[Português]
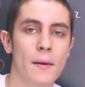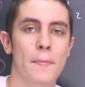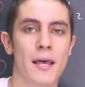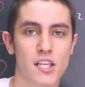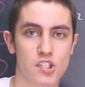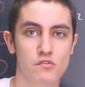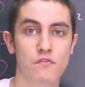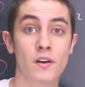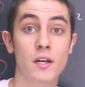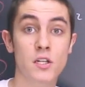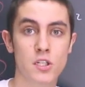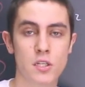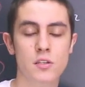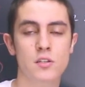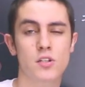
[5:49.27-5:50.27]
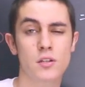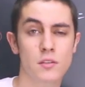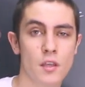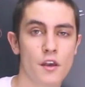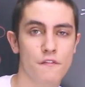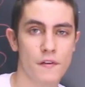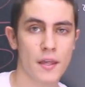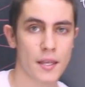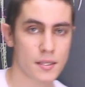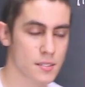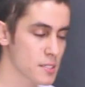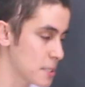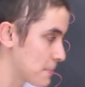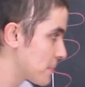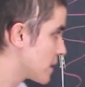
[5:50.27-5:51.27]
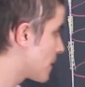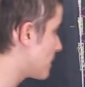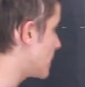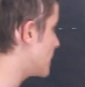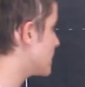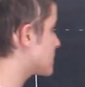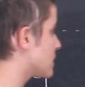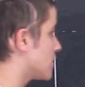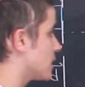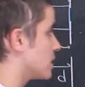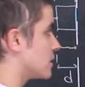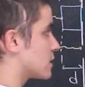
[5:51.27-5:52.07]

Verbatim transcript: nas franjas de interferência, beleza?